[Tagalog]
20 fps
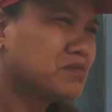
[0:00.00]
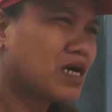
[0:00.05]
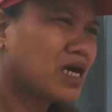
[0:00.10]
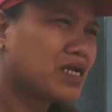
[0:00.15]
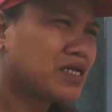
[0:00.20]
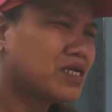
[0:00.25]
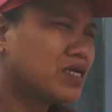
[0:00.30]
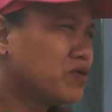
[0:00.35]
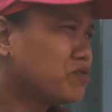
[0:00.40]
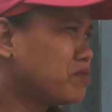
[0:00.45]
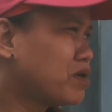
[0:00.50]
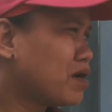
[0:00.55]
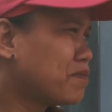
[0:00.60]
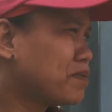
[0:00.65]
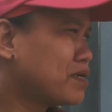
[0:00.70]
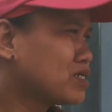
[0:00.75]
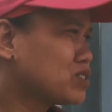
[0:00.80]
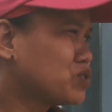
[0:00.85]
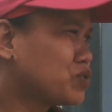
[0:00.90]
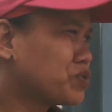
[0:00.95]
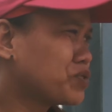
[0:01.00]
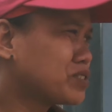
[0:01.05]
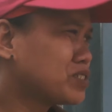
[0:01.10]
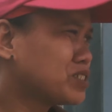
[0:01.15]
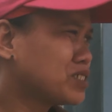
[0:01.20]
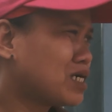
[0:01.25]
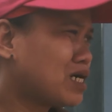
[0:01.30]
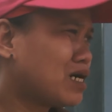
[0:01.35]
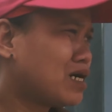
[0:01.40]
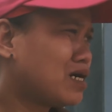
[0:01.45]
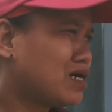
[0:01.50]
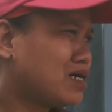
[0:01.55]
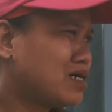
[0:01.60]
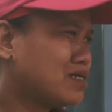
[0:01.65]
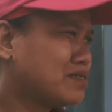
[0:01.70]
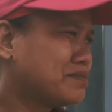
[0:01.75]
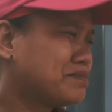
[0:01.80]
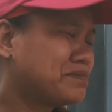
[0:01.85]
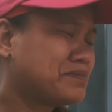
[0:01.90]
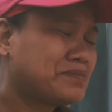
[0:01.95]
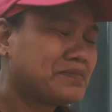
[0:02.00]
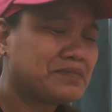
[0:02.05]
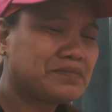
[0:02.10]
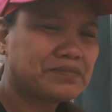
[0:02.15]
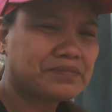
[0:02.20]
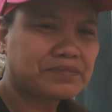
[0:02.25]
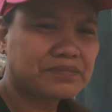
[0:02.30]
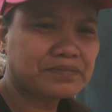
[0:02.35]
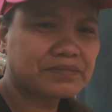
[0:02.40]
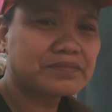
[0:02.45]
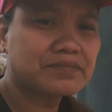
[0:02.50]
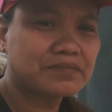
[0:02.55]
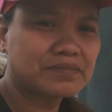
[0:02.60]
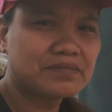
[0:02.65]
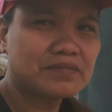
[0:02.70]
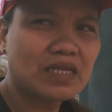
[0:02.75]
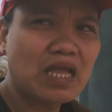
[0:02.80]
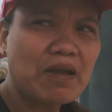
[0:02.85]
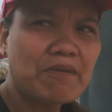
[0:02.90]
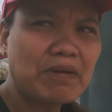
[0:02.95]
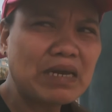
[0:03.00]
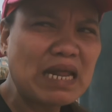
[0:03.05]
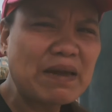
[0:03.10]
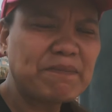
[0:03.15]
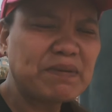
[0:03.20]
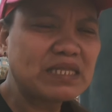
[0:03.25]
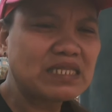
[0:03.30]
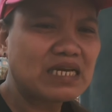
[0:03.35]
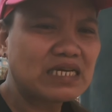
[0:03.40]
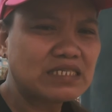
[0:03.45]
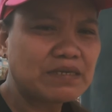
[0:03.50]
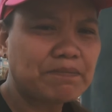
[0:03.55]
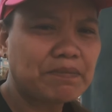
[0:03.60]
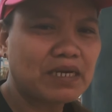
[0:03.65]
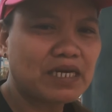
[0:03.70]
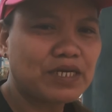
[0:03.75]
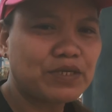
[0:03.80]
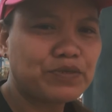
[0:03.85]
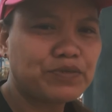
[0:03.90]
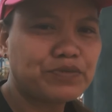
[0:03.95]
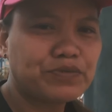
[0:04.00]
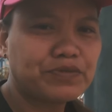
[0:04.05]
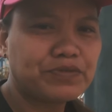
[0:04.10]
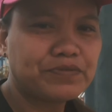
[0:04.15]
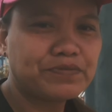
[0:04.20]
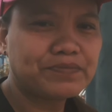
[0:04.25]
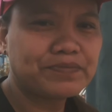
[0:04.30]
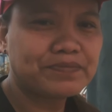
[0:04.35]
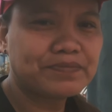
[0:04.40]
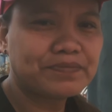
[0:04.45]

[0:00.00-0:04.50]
Maganda yung makapag-church ka. Malapit ka sa Panginoon.